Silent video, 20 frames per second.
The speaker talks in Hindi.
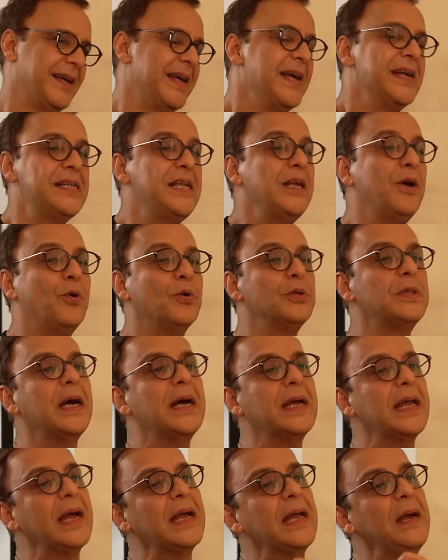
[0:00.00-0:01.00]
सी होता
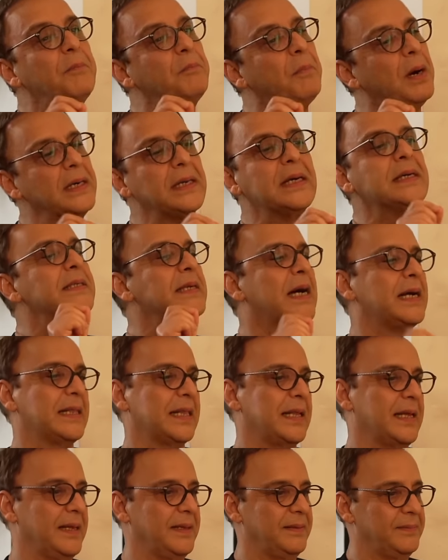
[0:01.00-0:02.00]
क्या कि हम भटक जाते
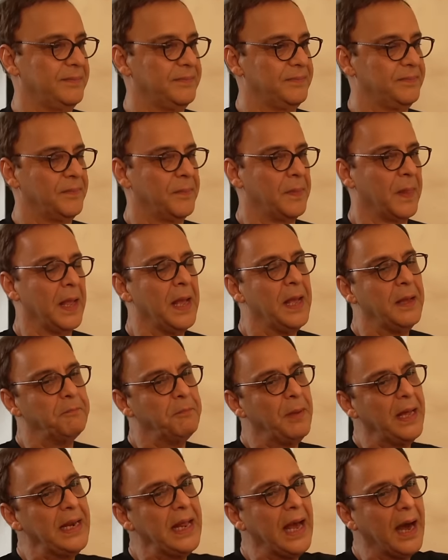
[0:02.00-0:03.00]
हैं
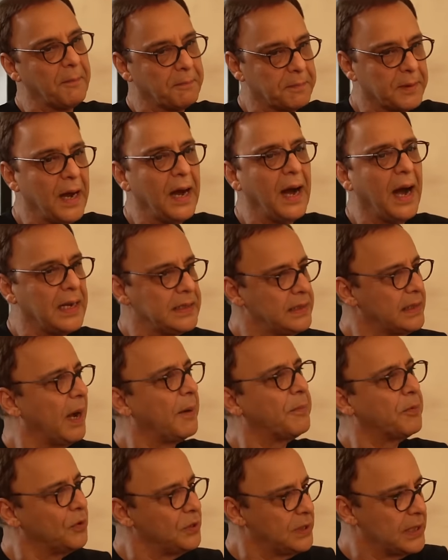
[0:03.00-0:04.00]
मैंने आपका आज
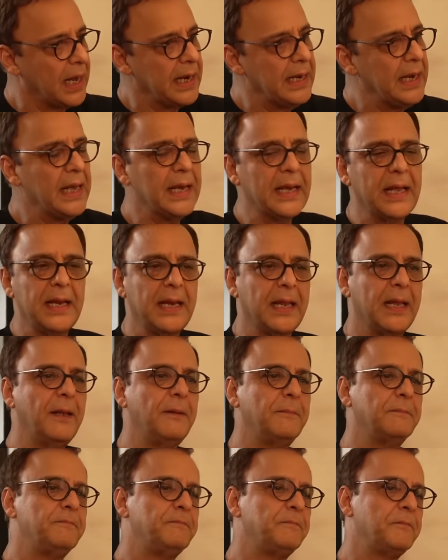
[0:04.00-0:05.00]
आपको जानने के लिए
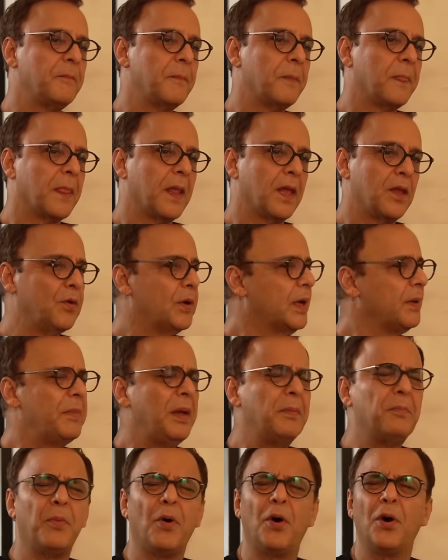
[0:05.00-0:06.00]
क्योंकि मैं
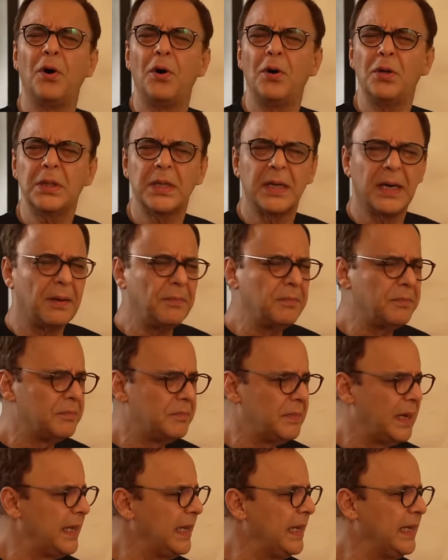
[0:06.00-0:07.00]
बहुत कम
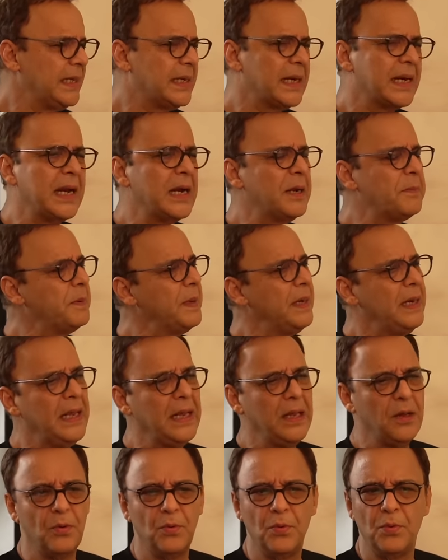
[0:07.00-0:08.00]
मैं इंटरनेट पे नहीं
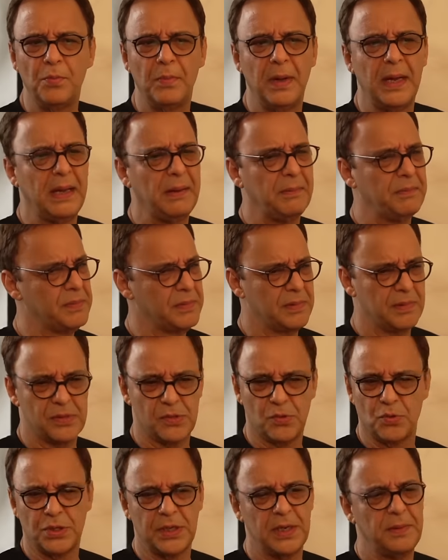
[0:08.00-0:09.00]
हूँ मैं
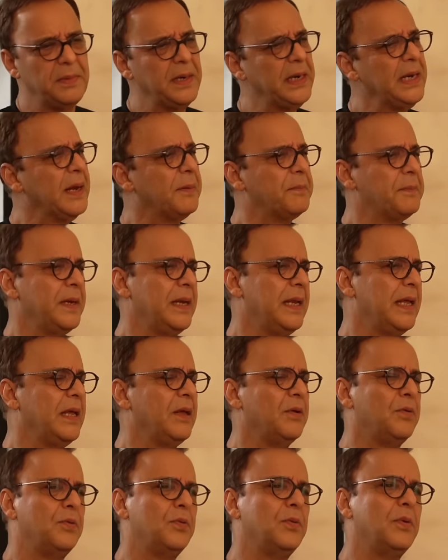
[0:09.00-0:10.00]
सोशल मीडिया पे नहीं
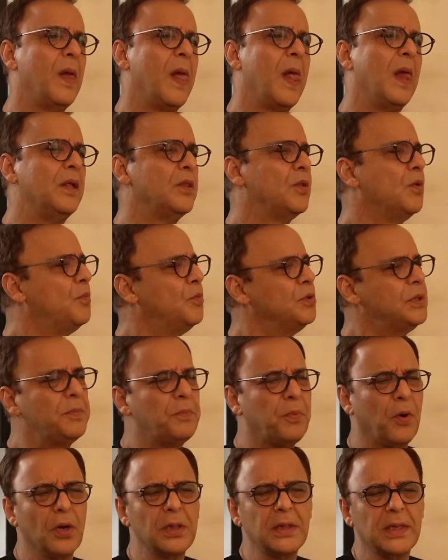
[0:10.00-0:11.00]
हूँ तो मुझे
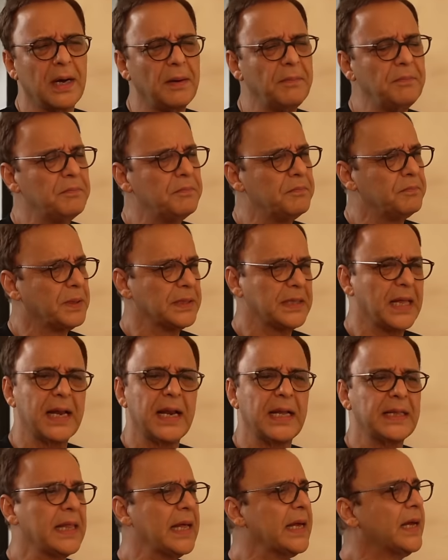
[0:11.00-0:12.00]
बहुत कम पता
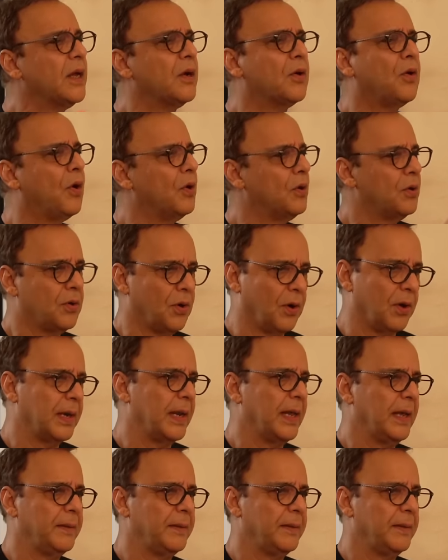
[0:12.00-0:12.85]
रहता है कि कौन कौन है